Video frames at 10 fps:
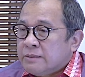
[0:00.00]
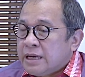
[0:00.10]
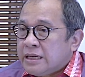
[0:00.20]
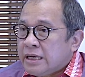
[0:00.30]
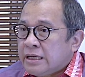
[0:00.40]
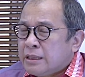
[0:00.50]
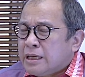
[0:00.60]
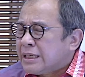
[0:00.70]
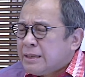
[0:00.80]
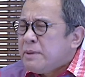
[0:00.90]
keberanian yang
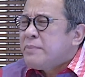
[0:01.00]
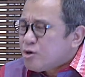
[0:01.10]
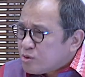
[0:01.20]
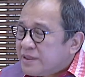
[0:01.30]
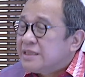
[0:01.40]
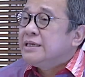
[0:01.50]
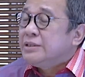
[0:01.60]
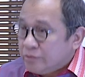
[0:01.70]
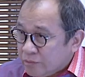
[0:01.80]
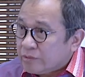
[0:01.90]
kan memang harus seperti
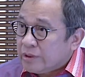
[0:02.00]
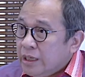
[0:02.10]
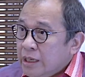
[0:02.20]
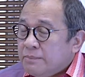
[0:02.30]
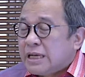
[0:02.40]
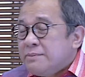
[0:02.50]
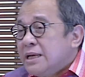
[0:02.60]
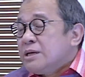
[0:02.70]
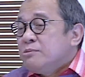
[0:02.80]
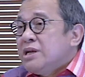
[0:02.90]
itu. Iya.
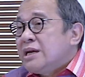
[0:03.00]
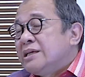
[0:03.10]
Bagaimana kemudian